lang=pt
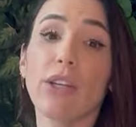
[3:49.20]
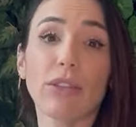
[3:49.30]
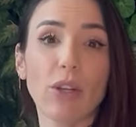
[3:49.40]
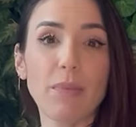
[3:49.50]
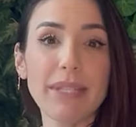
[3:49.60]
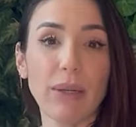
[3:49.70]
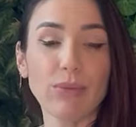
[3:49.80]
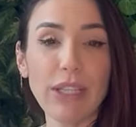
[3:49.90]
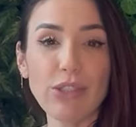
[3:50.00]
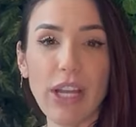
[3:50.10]
E outra opção,
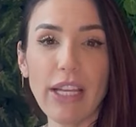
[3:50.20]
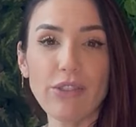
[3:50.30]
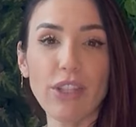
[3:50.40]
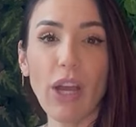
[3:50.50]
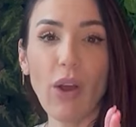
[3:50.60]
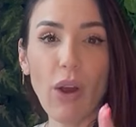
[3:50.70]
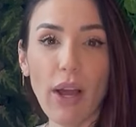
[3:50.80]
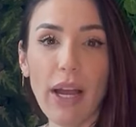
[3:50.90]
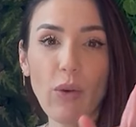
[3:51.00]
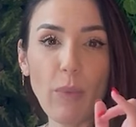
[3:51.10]
tem gente que
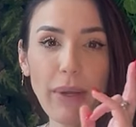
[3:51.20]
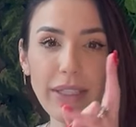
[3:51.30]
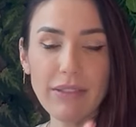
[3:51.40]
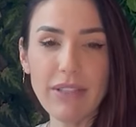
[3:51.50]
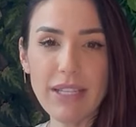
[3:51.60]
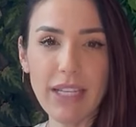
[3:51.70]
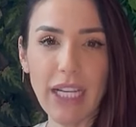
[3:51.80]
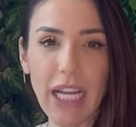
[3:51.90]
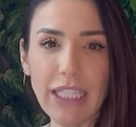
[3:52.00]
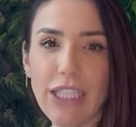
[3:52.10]
coloca a culpa ainda em
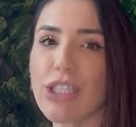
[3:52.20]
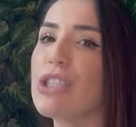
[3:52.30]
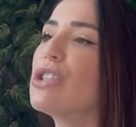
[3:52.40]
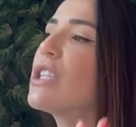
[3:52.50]
você, né? Tem gente